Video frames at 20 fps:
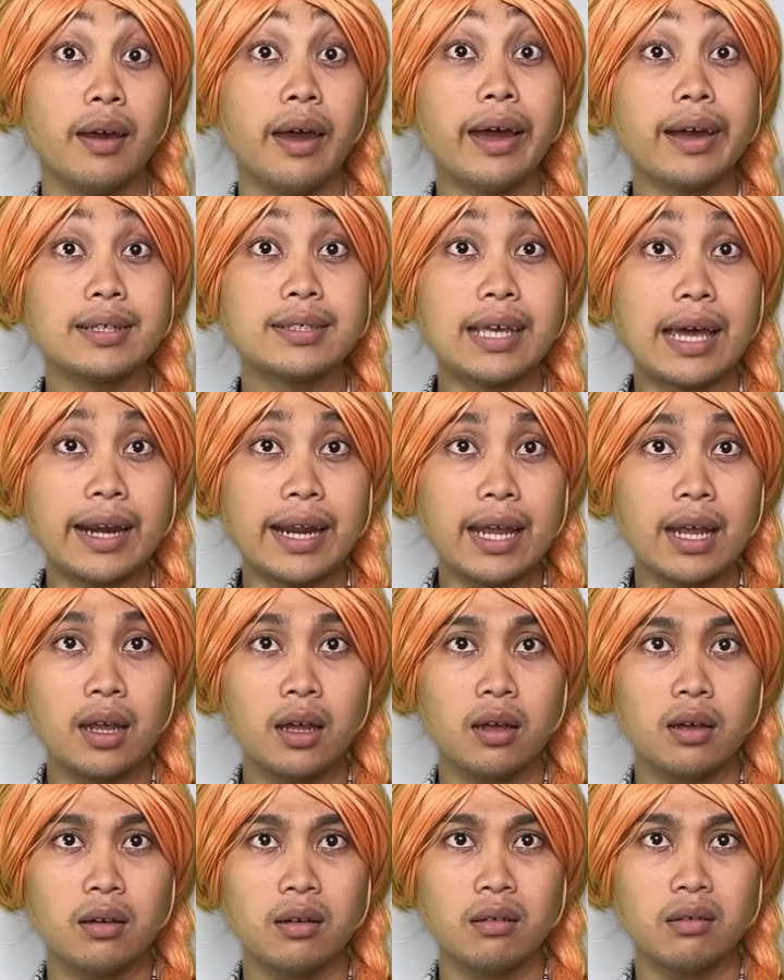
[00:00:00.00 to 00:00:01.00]
heh
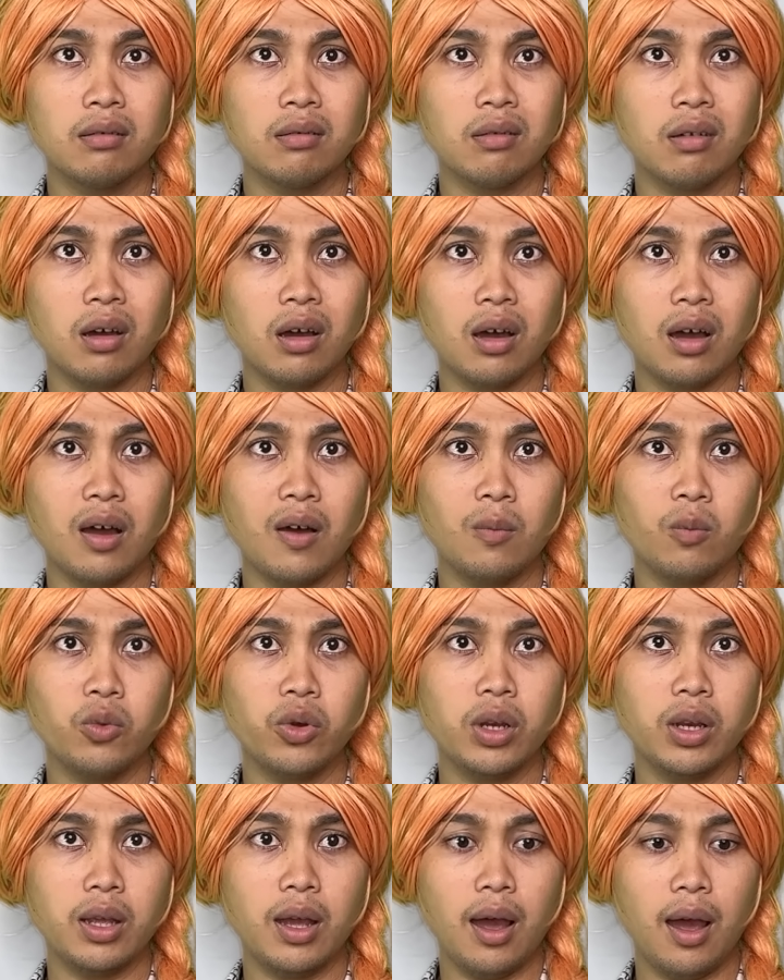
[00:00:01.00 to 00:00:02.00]
Sari
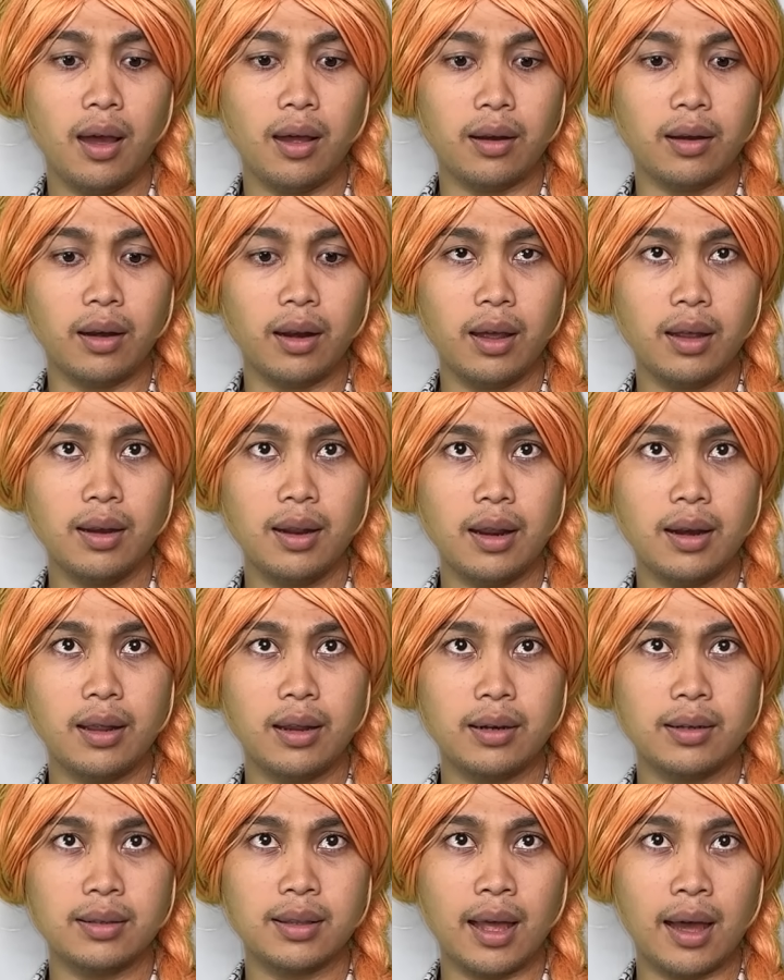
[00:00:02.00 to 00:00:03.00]
kamu ini aneh deh
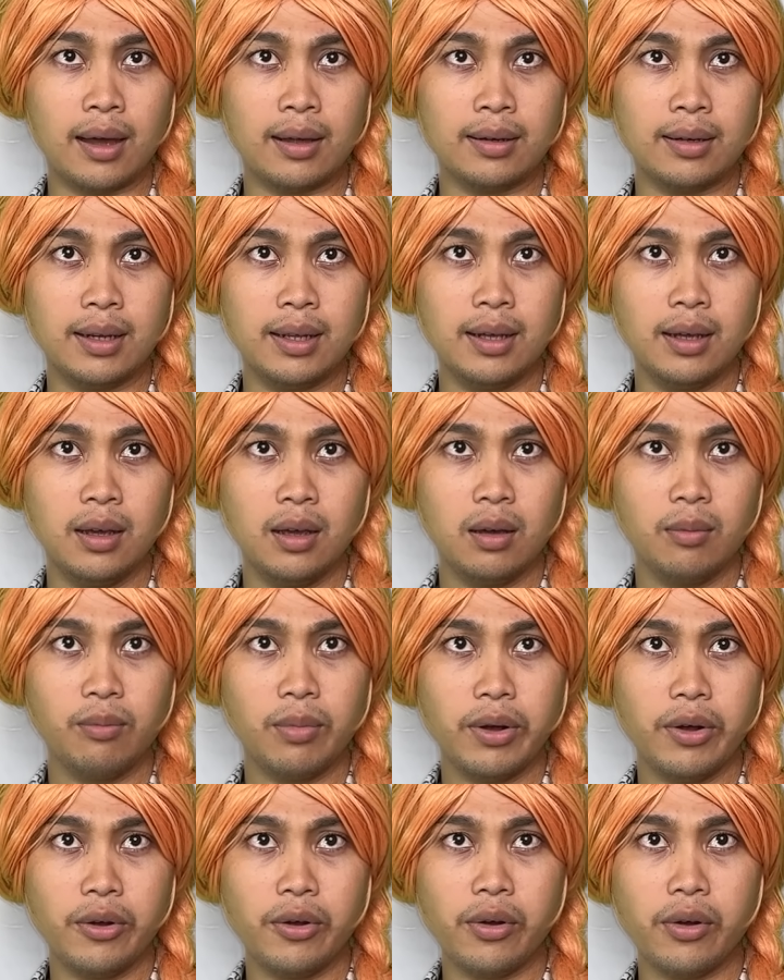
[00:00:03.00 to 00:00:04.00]
dari tadi
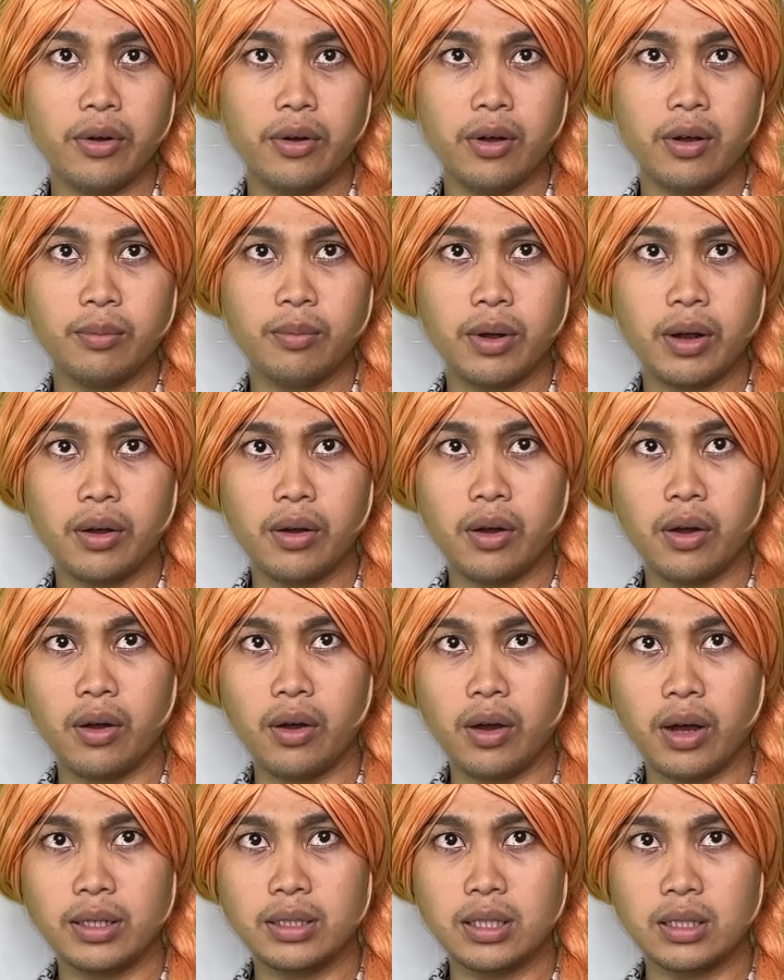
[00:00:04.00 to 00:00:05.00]
bengong
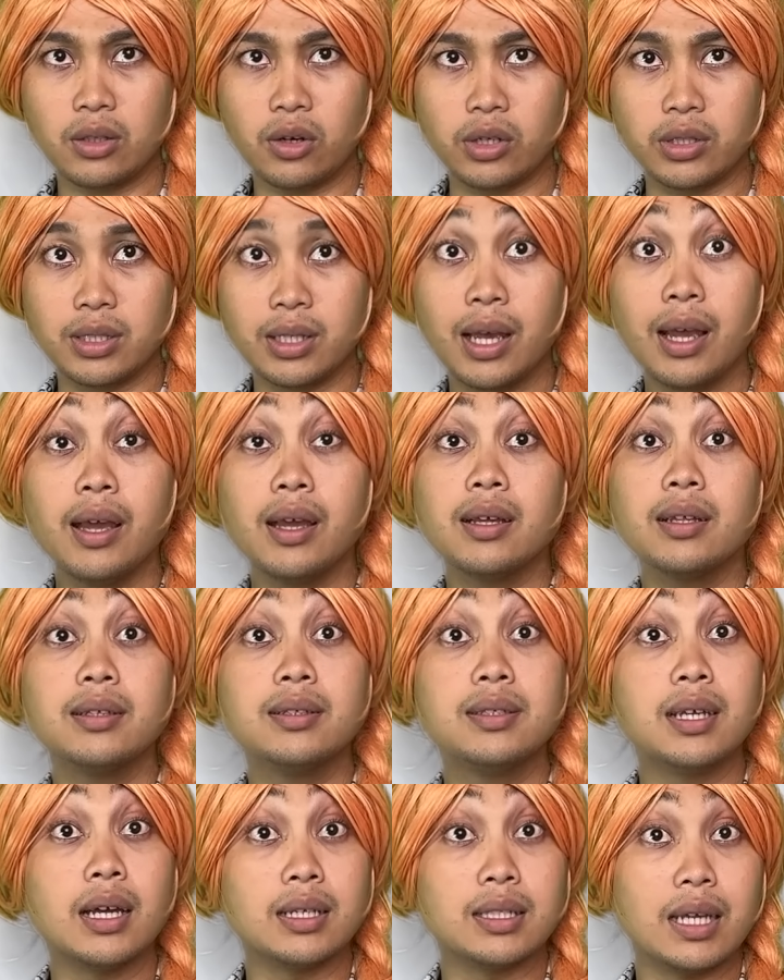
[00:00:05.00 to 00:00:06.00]
bengong aja terus
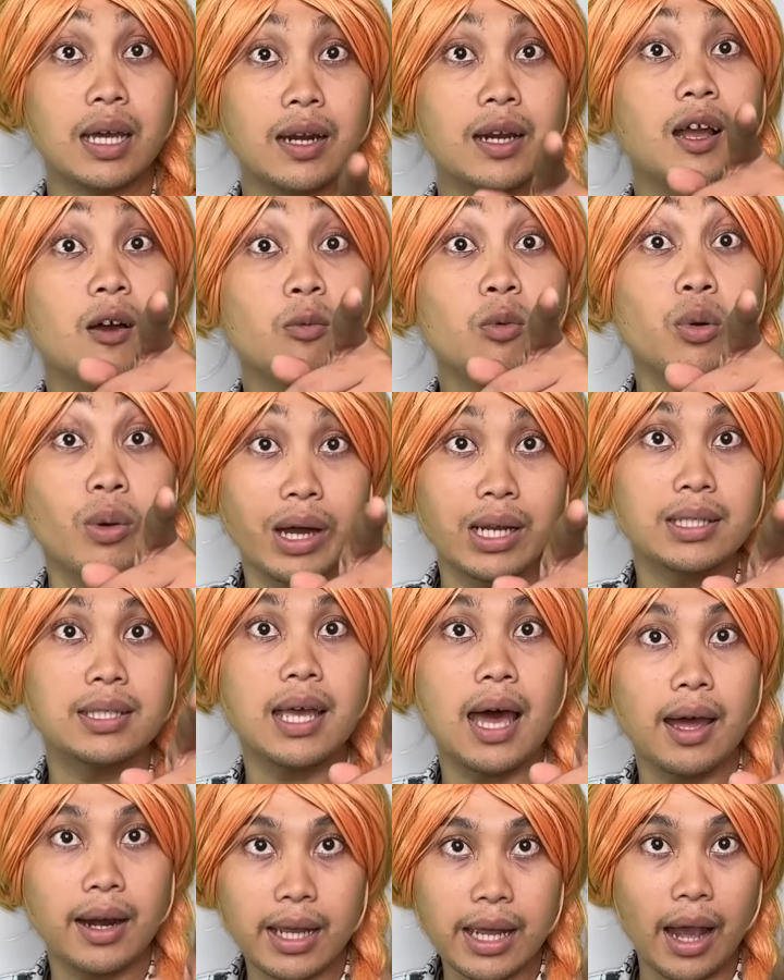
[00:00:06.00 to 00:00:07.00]
jangan-jangan kamu bukan
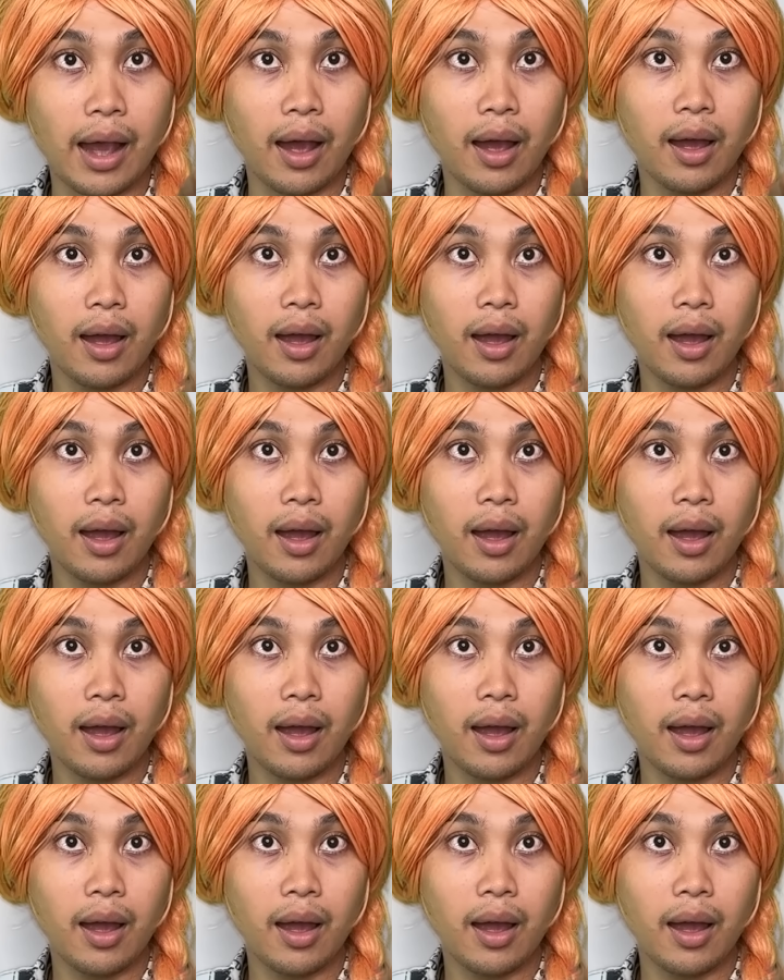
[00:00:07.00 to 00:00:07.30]
Sari ya